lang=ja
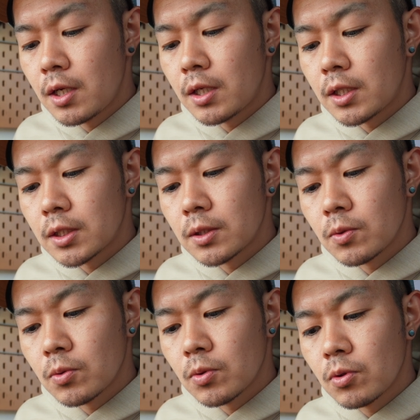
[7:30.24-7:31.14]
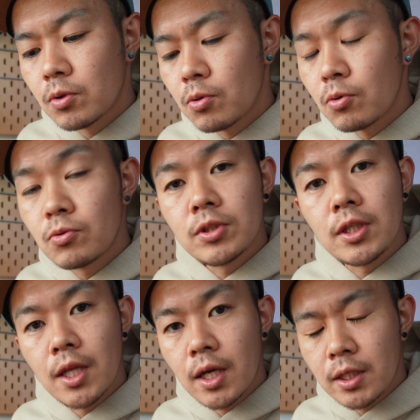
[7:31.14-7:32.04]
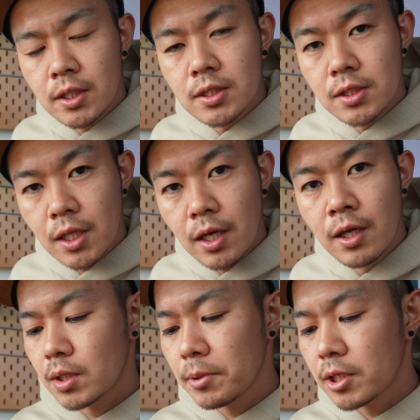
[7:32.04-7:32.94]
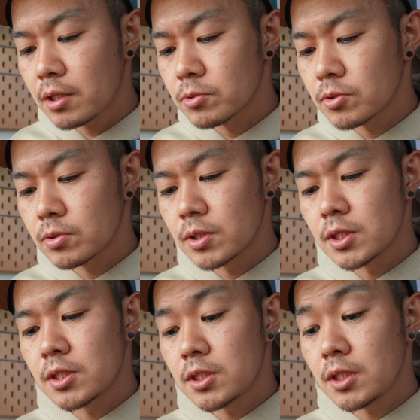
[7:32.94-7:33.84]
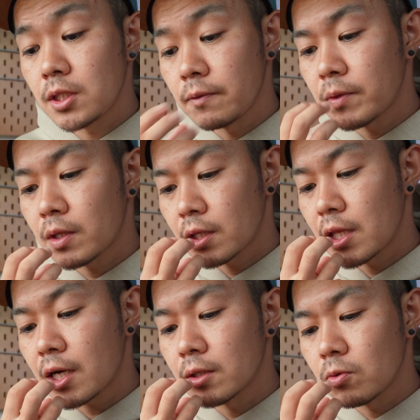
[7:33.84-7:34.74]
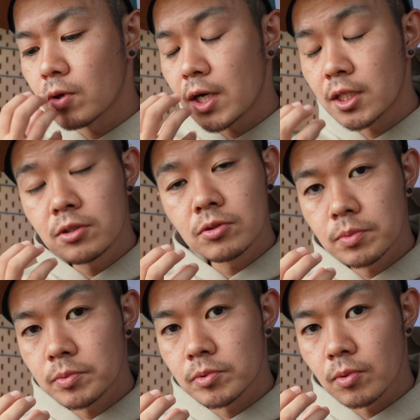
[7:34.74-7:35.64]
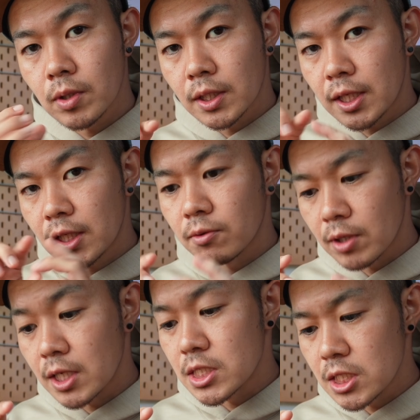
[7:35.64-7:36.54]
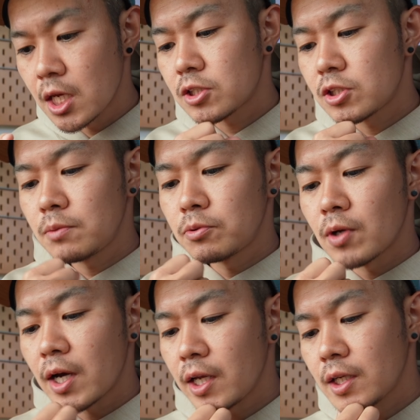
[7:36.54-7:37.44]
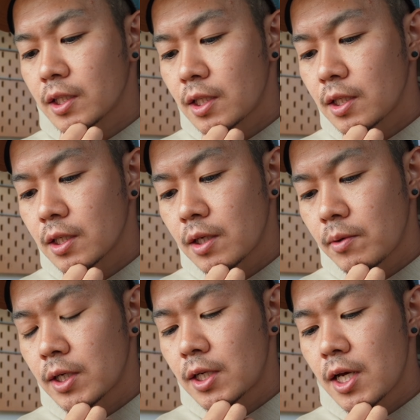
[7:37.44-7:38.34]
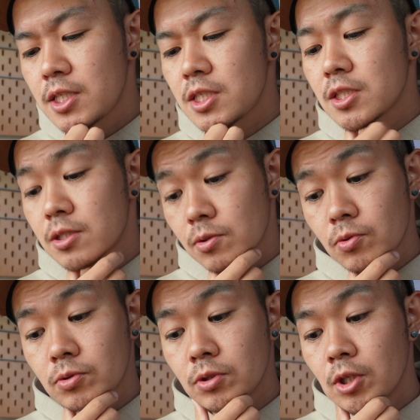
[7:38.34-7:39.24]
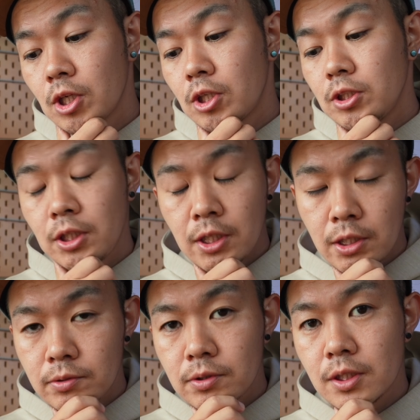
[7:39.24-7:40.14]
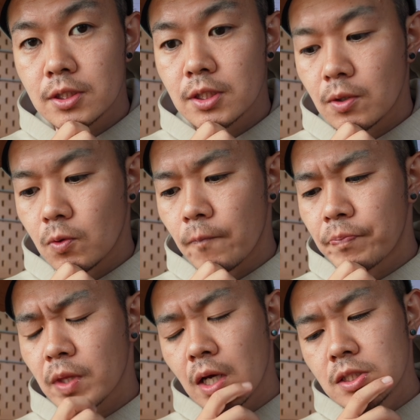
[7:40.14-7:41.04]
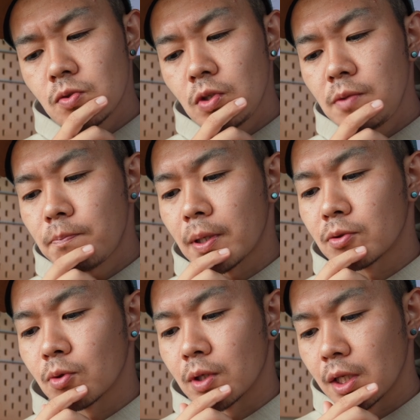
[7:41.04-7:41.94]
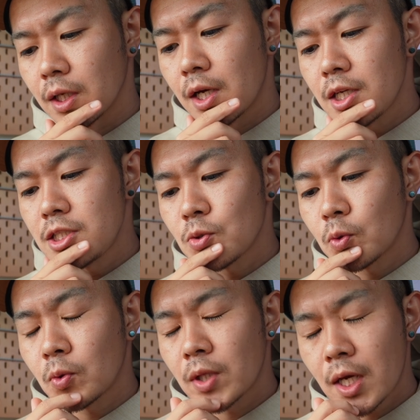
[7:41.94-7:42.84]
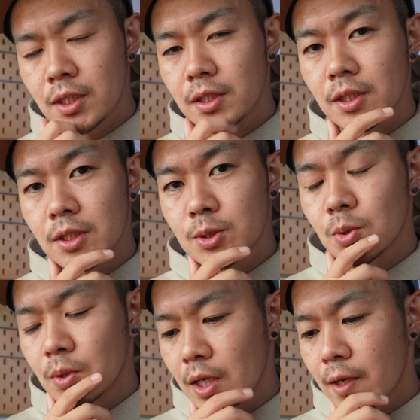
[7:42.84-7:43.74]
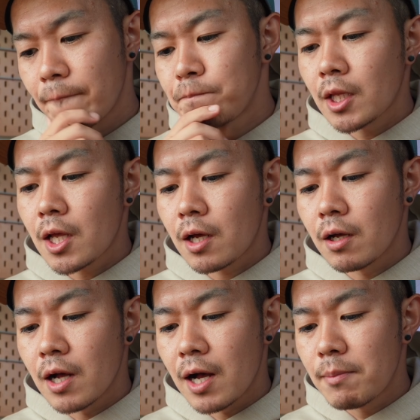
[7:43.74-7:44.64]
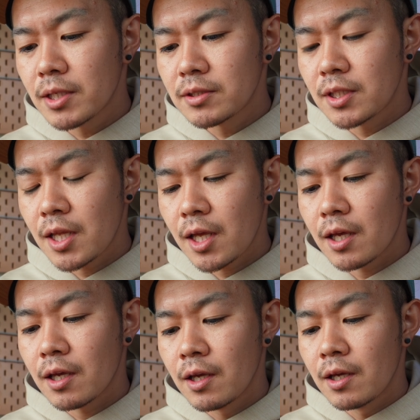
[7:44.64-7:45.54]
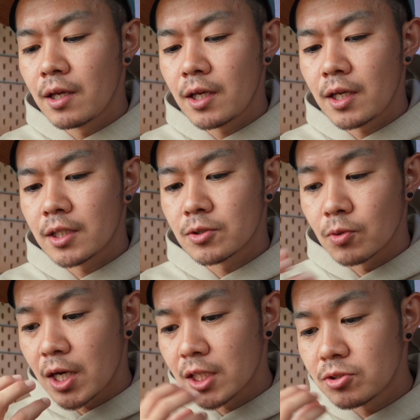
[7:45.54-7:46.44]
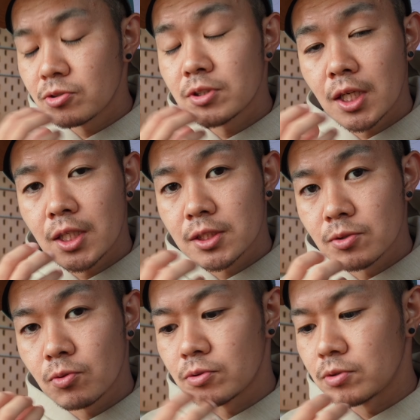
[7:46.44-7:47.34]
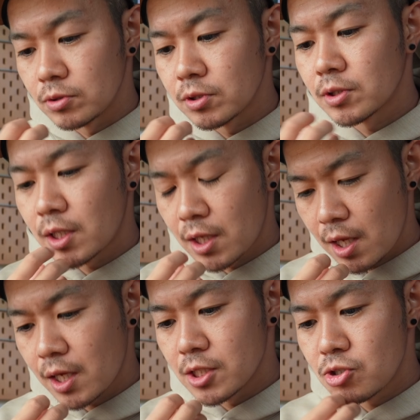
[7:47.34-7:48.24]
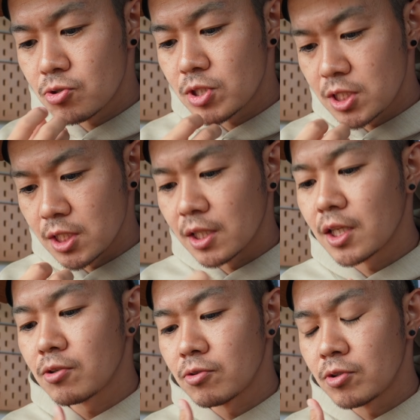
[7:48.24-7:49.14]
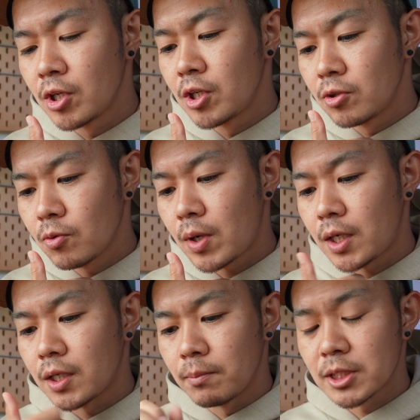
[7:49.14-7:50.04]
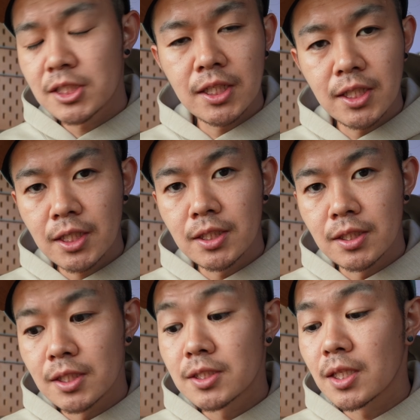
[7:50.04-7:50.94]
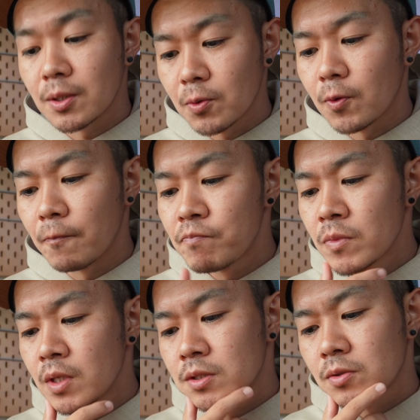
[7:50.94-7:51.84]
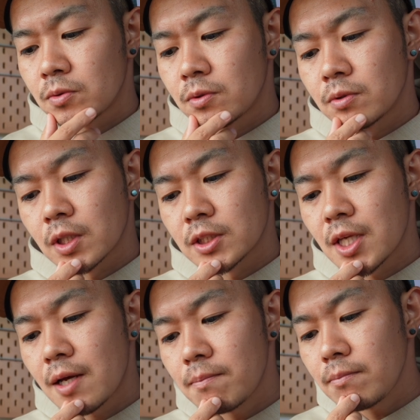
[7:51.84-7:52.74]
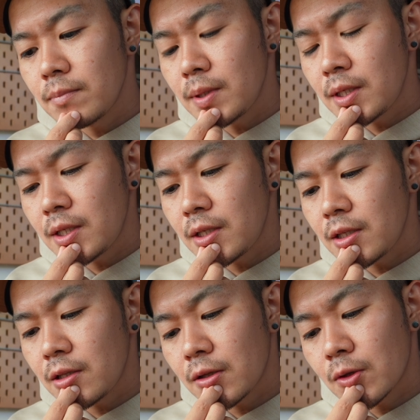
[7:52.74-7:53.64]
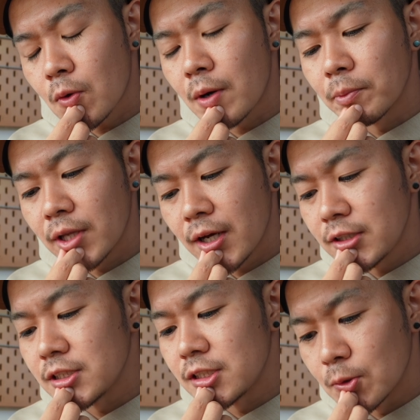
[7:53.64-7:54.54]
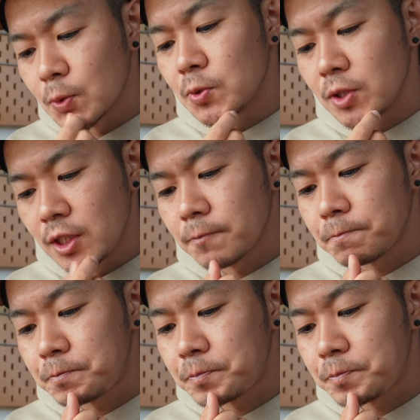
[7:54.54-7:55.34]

あの特にないですね。食べ方もそうですし、中の果肉の部分とか種の感じ、水分の入り方なんかはライチにすごく似てるんですけど、味のインパクトがねライチほどないんですよね。ただ甘くて、えー、その果汁がすごくてジューシーっていうのは間違いないんですけど、そのなんか酸味とかもないし、特に、